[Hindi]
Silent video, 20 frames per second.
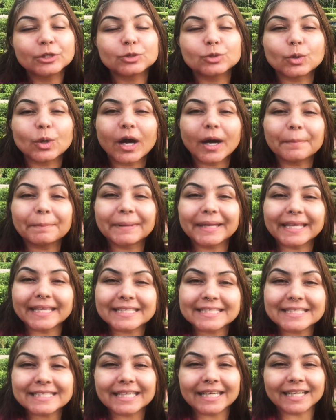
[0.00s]
तो आप
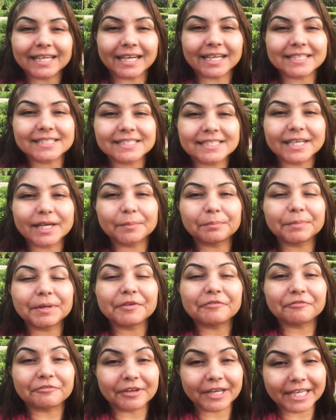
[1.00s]
किस तरह से अपने
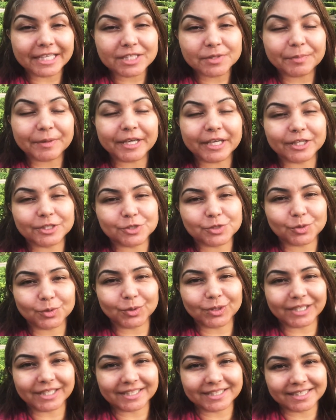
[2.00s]
वेट पे
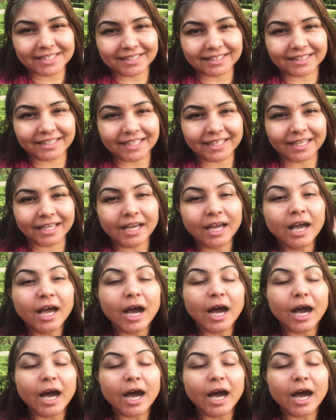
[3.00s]
कंट्रोल कर सकते हैं